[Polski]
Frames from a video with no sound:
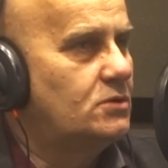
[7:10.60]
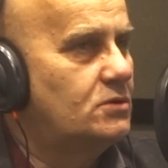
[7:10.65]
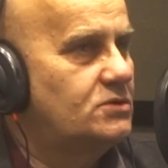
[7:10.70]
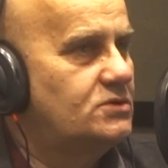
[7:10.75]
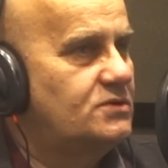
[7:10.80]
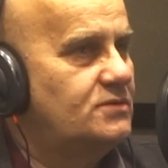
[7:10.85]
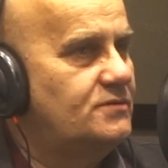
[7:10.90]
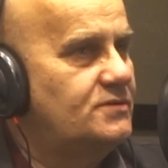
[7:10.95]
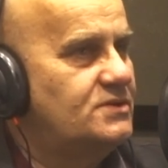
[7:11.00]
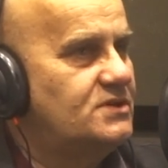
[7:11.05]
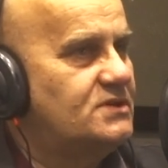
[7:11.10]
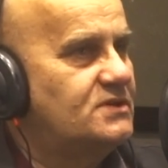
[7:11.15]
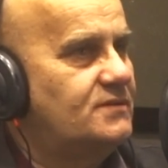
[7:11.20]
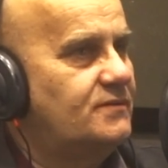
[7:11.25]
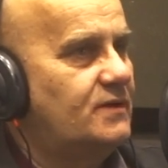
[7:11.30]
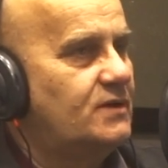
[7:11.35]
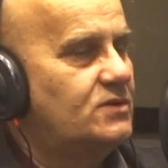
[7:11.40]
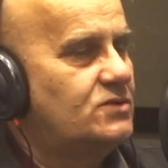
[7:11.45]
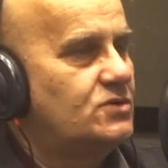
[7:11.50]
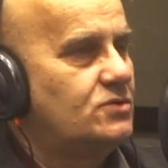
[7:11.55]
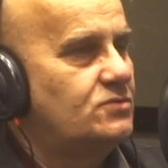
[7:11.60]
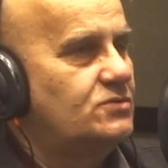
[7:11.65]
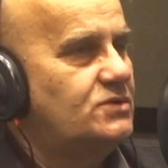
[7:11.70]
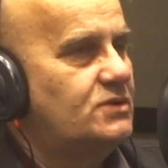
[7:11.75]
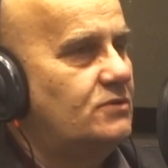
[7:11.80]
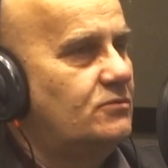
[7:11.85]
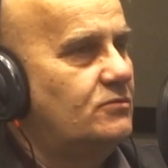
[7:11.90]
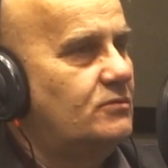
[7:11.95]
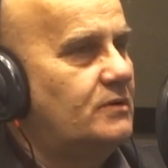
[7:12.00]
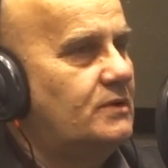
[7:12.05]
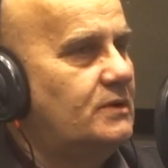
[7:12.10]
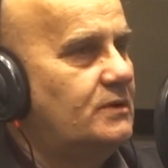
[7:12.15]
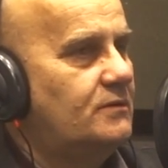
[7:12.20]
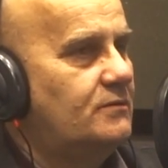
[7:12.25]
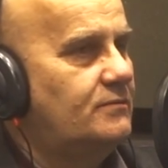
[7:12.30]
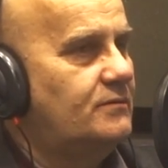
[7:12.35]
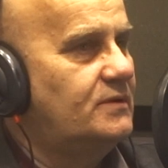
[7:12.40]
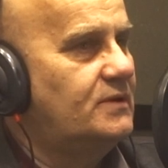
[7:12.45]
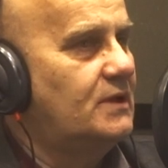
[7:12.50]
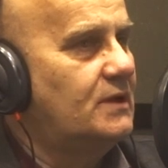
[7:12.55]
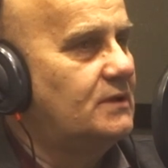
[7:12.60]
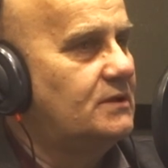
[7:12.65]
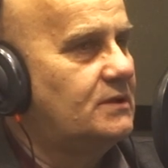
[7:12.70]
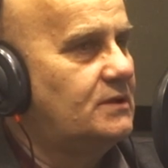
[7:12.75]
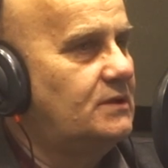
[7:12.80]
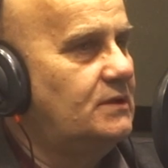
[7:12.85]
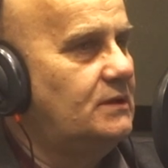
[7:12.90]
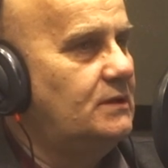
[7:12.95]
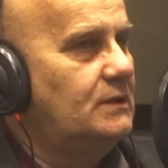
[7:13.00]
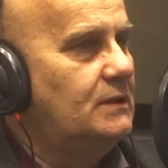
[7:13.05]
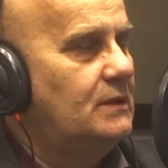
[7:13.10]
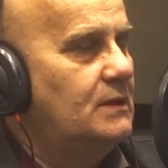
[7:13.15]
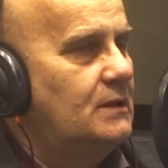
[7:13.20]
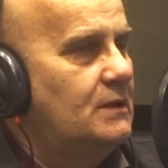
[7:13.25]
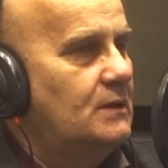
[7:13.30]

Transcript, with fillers: Oczywiście zwiększą się e, wydatki